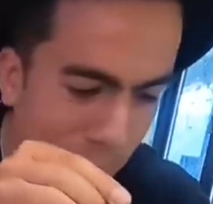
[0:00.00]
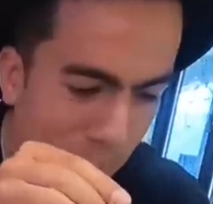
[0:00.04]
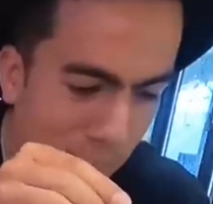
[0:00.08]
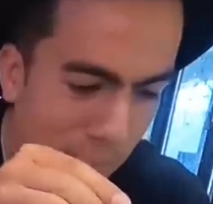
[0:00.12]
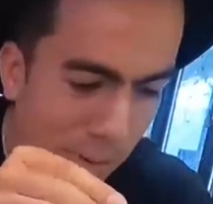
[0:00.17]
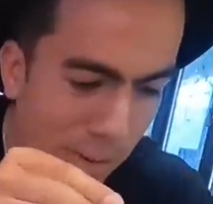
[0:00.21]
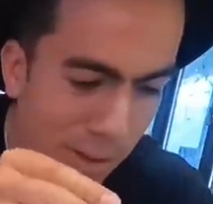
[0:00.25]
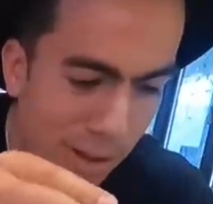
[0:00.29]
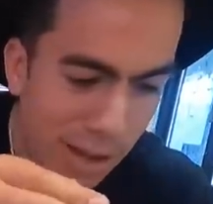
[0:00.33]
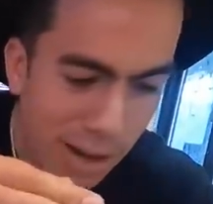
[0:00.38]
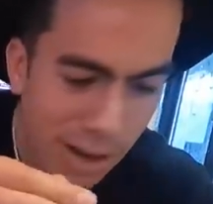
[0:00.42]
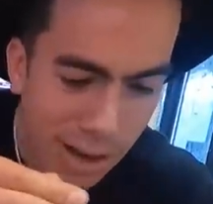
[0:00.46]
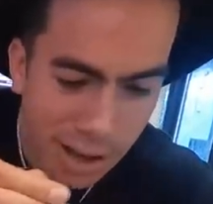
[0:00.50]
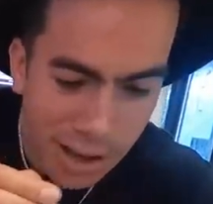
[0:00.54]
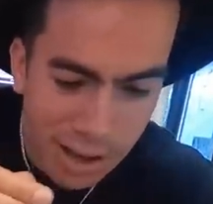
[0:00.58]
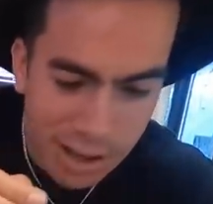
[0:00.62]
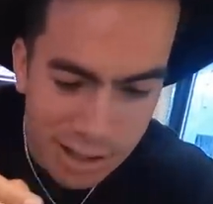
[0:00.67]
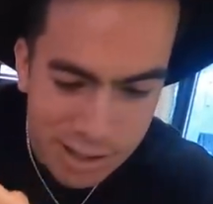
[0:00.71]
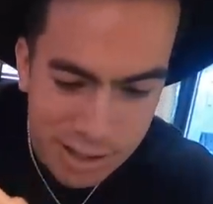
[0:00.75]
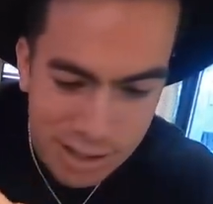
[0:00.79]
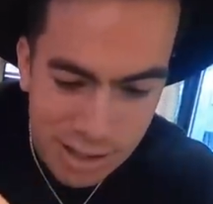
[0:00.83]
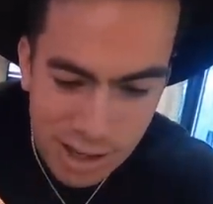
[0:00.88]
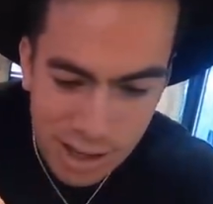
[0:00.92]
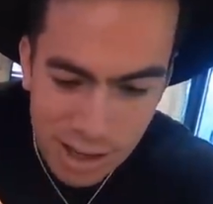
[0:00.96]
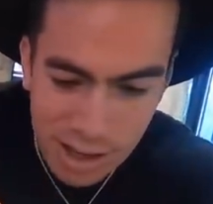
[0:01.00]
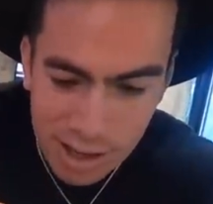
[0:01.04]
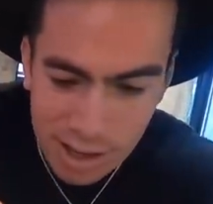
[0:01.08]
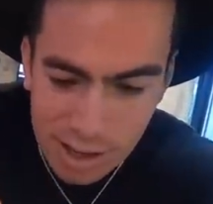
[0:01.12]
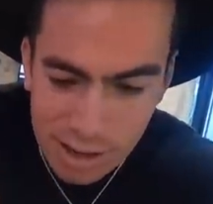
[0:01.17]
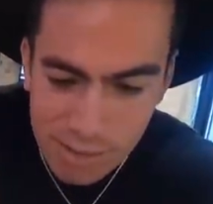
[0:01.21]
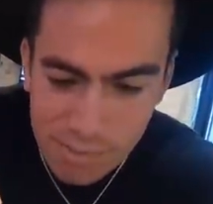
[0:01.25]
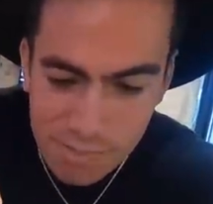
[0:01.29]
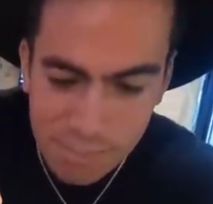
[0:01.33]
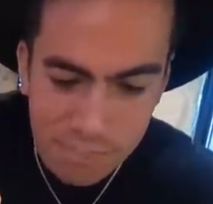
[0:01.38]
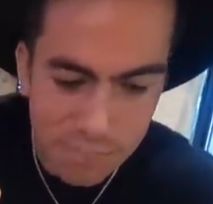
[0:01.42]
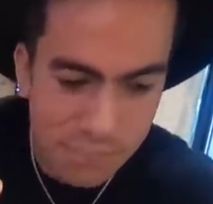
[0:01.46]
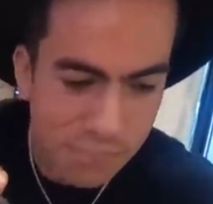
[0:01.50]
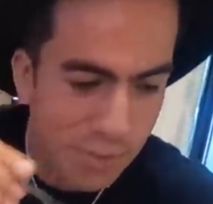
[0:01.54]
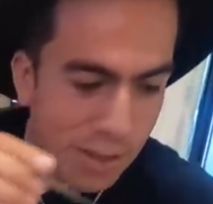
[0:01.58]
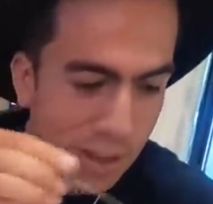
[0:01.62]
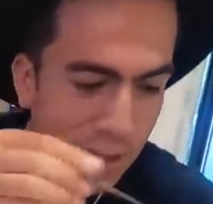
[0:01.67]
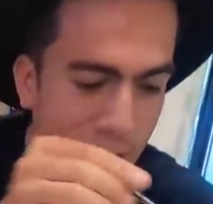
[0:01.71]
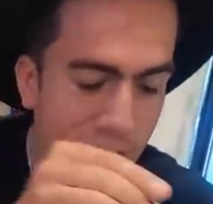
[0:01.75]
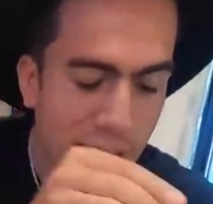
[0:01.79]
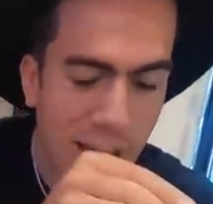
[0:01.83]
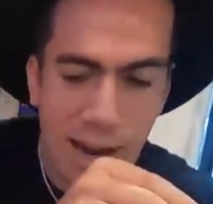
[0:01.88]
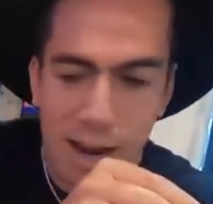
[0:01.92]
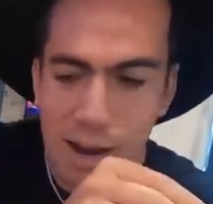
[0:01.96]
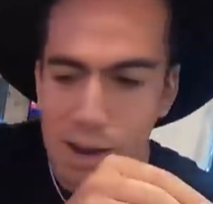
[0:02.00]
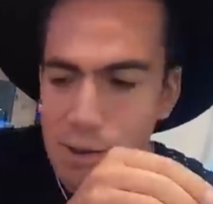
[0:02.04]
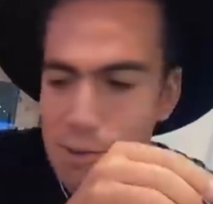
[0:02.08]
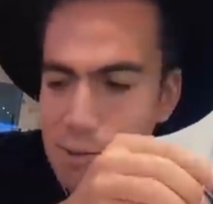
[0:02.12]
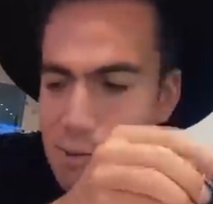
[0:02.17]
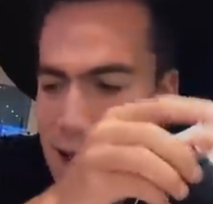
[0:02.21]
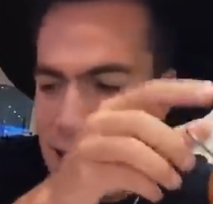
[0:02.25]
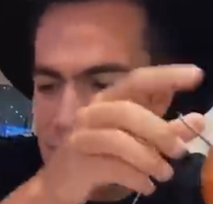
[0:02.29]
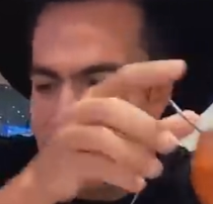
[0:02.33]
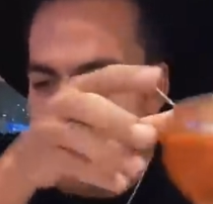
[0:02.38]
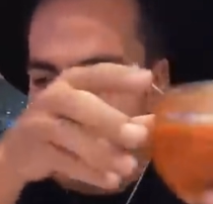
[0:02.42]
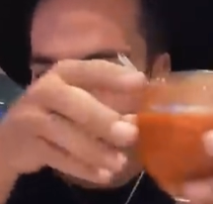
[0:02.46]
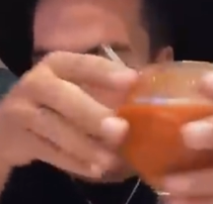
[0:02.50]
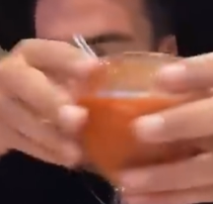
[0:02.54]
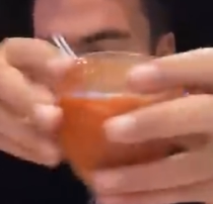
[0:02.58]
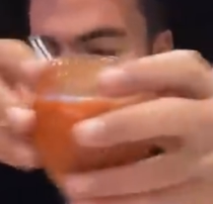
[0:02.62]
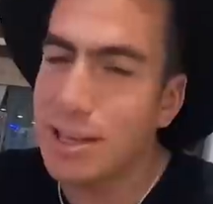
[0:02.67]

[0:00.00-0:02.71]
Poner ajicito, tal cual.